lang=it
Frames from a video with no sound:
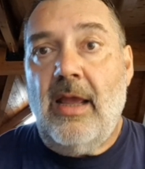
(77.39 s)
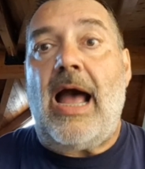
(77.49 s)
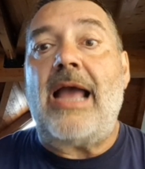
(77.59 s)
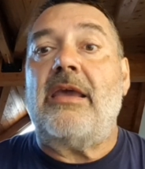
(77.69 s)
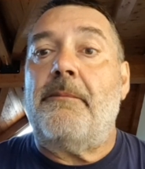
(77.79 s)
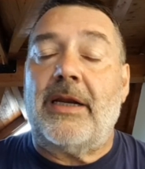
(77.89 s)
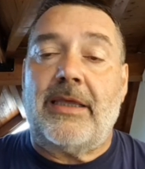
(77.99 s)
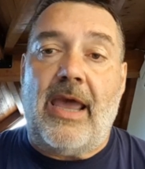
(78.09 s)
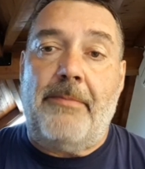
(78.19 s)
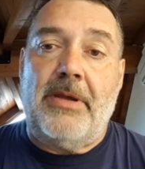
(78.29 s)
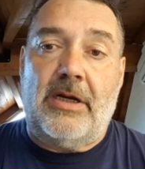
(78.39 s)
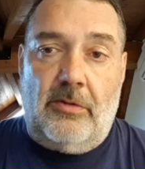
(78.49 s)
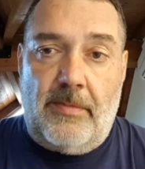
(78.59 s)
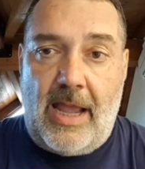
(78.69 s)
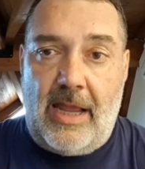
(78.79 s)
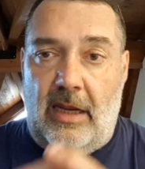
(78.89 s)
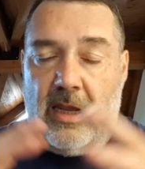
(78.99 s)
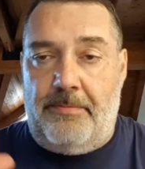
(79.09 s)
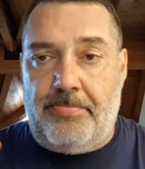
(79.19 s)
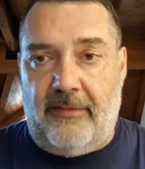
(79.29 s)
Anche perché per domani
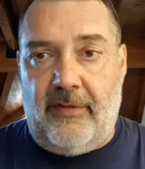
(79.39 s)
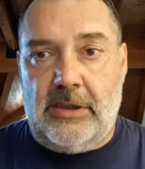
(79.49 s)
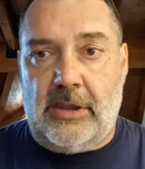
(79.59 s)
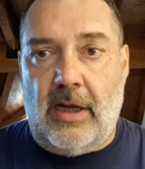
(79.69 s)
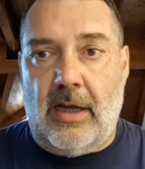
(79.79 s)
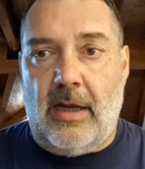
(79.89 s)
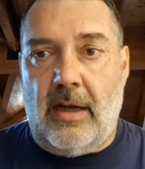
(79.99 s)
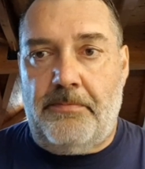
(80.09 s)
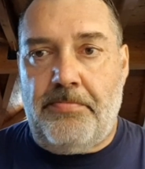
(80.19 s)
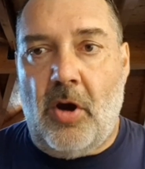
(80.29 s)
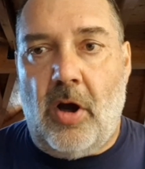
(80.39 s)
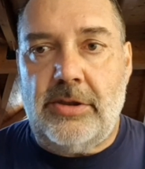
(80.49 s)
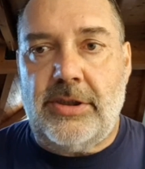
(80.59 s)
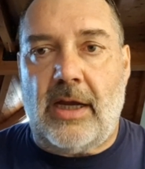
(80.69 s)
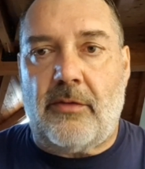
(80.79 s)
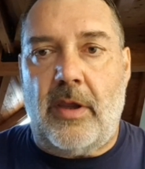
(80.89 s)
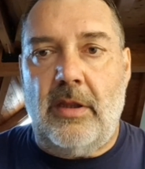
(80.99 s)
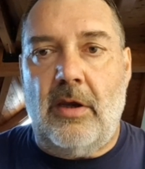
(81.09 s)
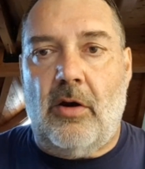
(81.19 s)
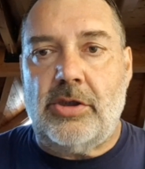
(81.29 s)
è prevista pioggia,
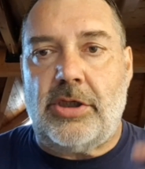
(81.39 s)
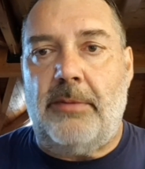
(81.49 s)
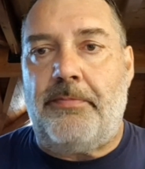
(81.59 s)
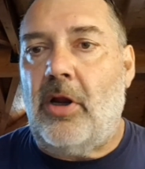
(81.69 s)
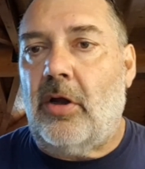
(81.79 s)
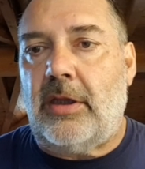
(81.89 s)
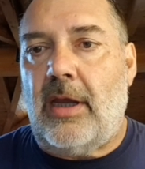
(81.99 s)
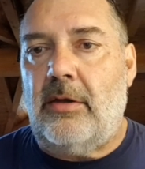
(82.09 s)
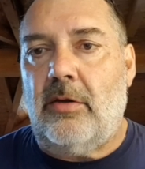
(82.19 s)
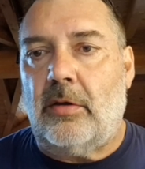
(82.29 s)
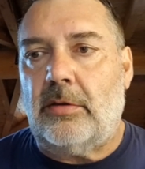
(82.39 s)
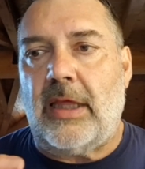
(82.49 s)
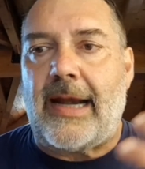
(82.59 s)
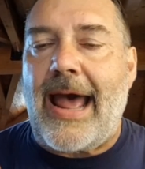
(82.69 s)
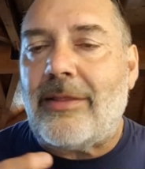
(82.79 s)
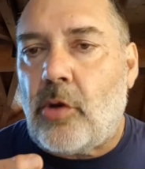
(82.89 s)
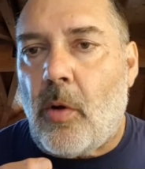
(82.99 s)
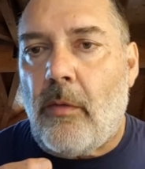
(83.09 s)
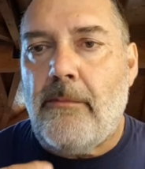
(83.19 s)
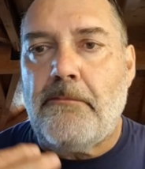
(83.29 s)
quindi oggi i piloti hanno tirato
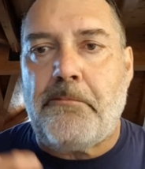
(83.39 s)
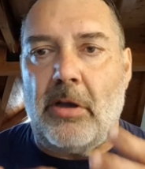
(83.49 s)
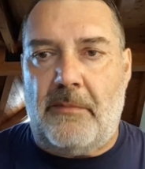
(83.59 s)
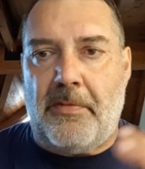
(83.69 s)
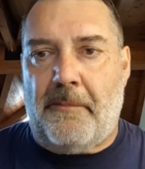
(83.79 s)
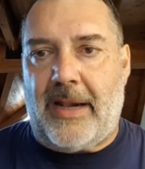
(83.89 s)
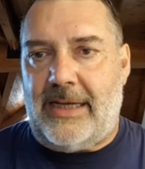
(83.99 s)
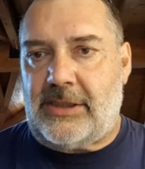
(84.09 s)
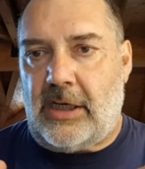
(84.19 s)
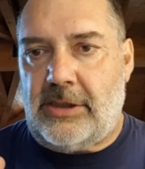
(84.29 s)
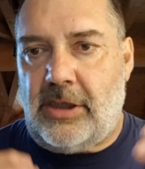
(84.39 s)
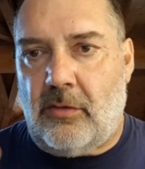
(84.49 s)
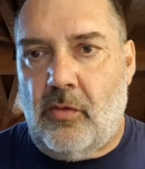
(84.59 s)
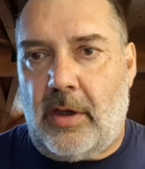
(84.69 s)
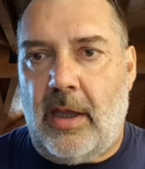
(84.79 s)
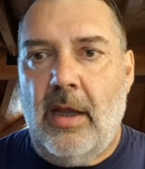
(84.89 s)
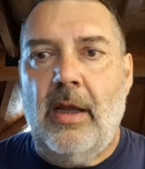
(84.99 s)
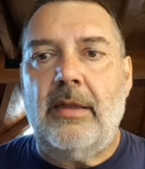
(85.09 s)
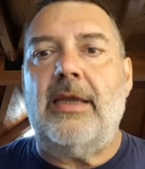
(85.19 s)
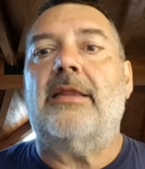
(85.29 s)
un po' di più per essere sicuri
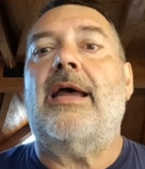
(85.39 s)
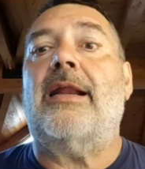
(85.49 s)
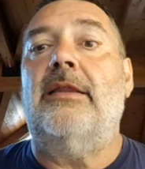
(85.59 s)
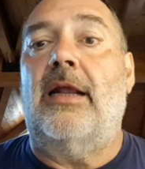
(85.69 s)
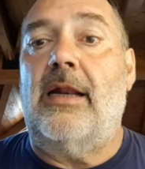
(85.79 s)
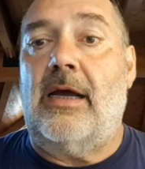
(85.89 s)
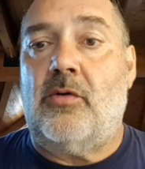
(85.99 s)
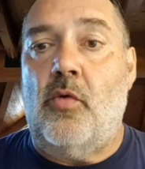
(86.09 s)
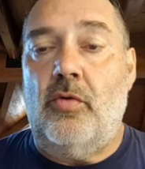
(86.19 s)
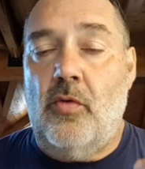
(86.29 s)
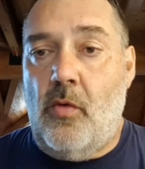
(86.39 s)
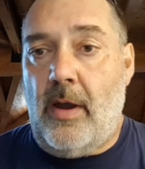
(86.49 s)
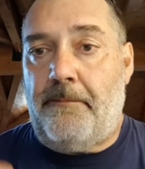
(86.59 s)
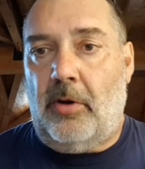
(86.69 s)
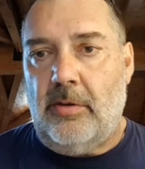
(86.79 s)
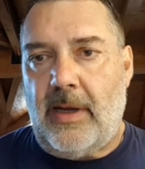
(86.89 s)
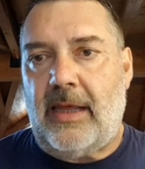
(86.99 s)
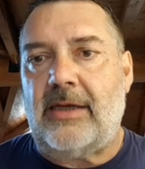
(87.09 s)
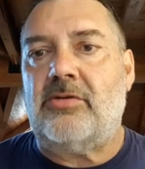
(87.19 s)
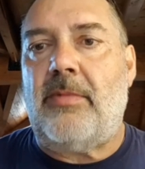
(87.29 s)
di andare nella Q2. Poi domani
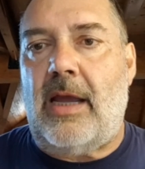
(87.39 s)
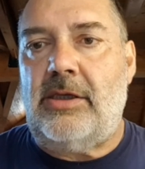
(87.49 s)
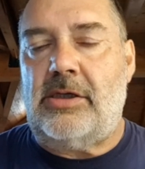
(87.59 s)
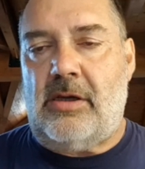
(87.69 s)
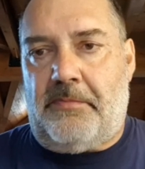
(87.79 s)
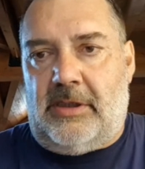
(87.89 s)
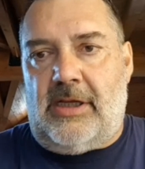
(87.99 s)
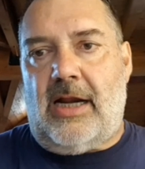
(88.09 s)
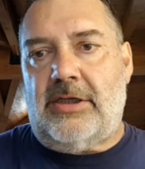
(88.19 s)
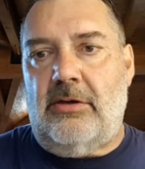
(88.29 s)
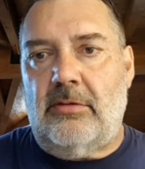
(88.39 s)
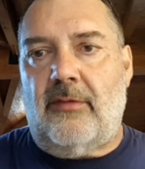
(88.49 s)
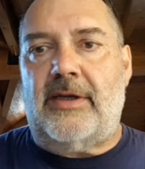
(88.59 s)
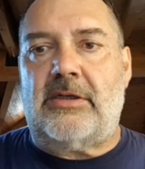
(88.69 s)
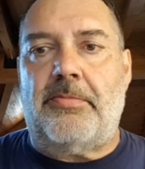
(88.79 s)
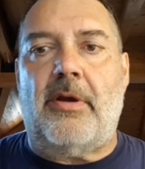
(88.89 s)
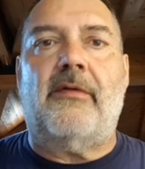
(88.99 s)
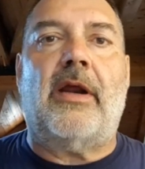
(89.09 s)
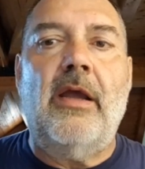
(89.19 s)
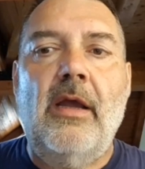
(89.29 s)
casomai ci si penserà, se non dovesse
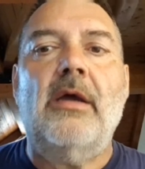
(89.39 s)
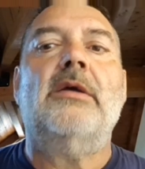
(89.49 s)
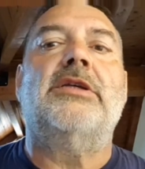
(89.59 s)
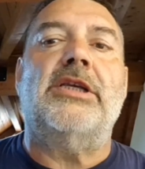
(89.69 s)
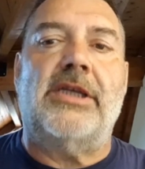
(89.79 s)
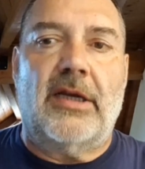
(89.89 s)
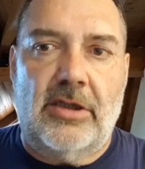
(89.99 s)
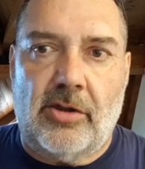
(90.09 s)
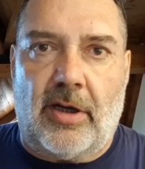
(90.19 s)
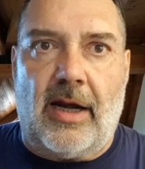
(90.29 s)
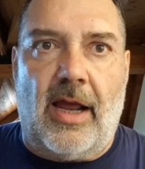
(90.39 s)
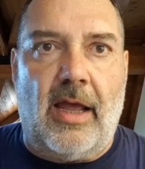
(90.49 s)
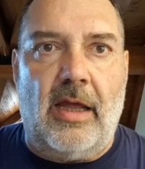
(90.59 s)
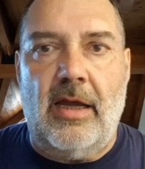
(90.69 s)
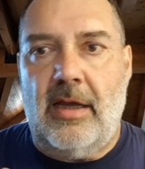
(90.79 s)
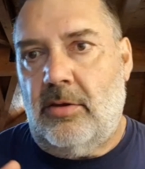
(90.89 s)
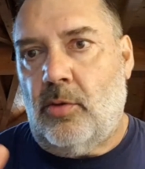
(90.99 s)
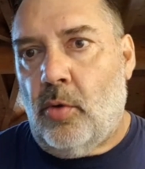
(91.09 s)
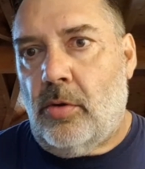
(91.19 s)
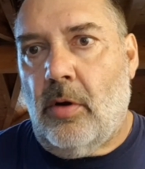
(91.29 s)
piovere, ci si rigiocherà eh,
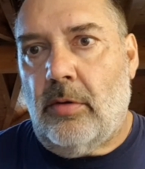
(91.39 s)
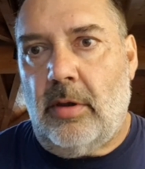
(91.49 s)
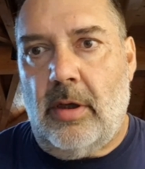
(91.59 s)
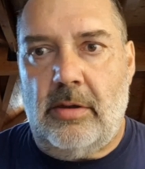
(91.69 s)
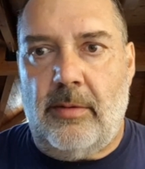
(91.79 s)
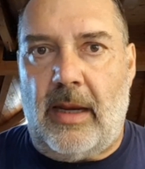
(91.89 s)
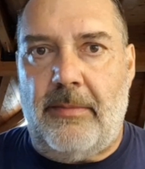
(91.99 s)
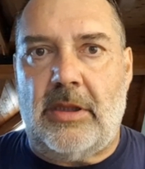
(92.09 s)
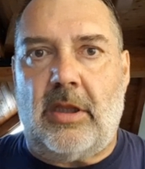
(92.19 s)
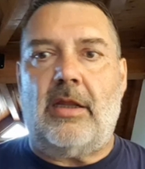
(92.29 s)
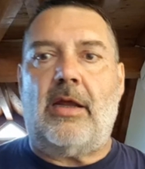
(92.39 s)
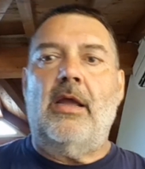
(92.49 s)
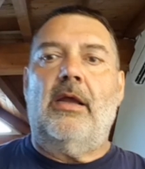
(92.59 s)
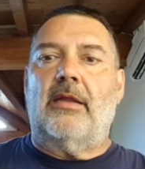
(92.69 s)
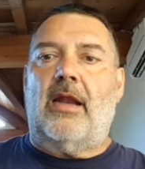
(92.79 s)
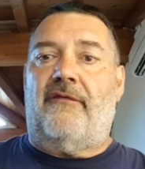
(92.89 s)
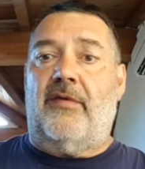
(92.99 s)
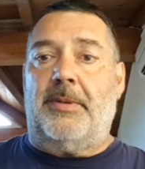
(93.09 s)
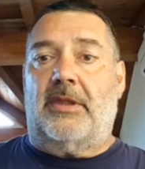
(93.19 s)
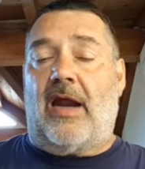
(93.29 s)
tutto eh, domani mattina
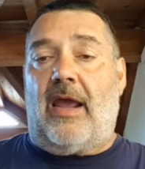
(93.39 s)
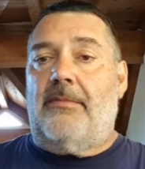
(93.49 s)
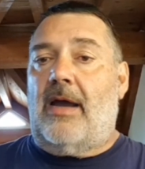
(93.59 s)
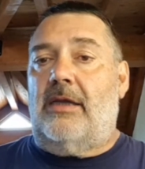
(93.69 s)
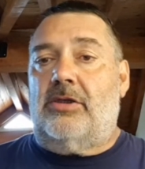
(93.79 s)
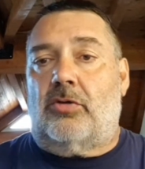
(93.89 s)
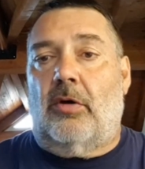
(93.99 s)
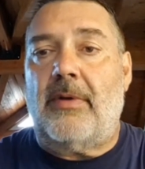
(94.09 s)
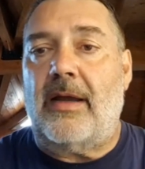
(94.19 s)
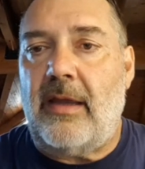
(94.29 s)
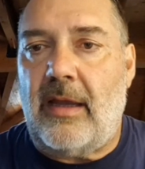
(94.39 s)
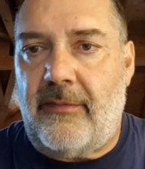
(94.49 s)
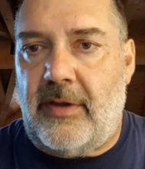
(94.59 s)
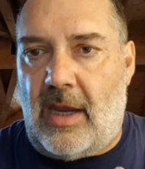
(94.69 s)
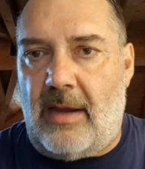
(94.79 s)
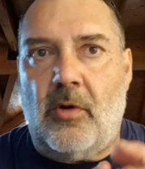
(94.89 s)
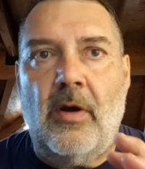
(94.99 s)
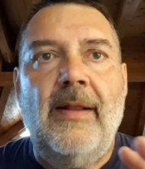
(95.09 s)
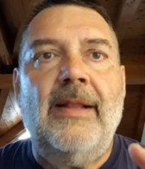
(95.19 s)
nell'FP3, ma insomma eh, vediamo.